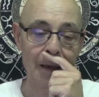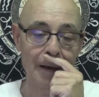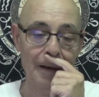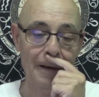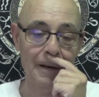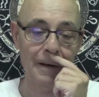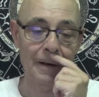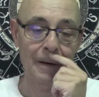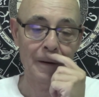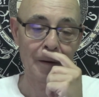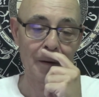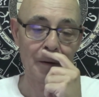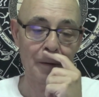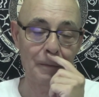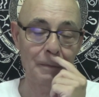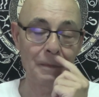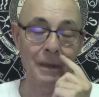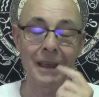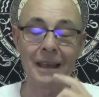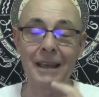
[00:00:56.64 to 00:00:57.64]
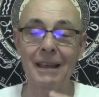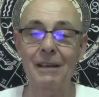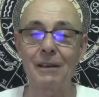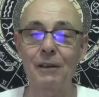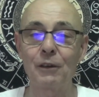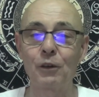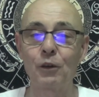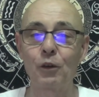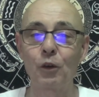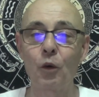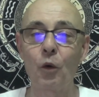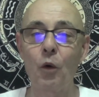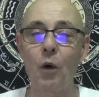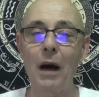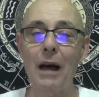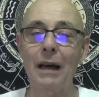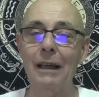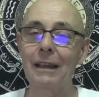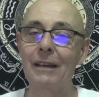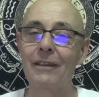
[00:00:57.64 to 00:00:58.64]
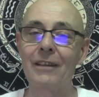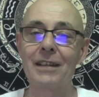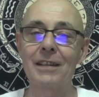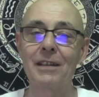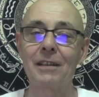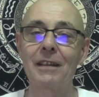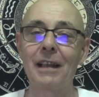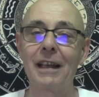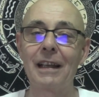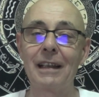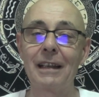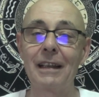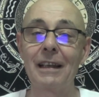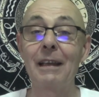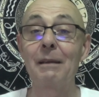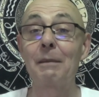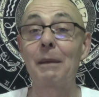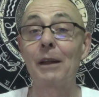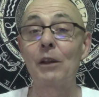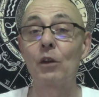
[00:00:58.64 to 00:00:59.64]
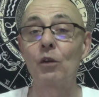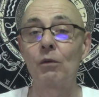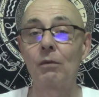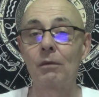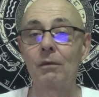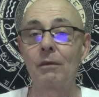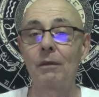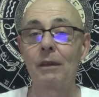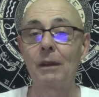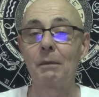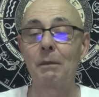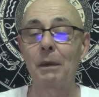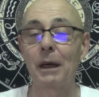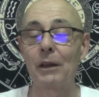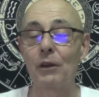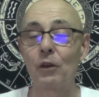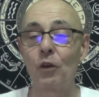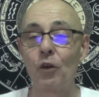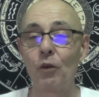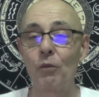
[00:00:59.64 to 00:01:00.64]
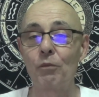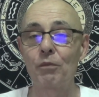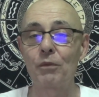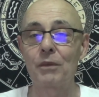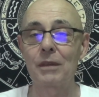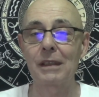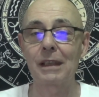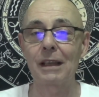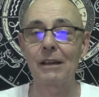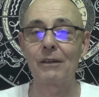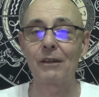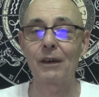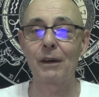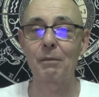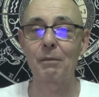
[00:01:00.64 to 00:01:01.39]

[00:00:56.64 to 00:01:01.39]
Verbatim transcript: Euh, mais de croire qu'elle va s'en aller, eh ben non. Eh ben non, puisqu'elle va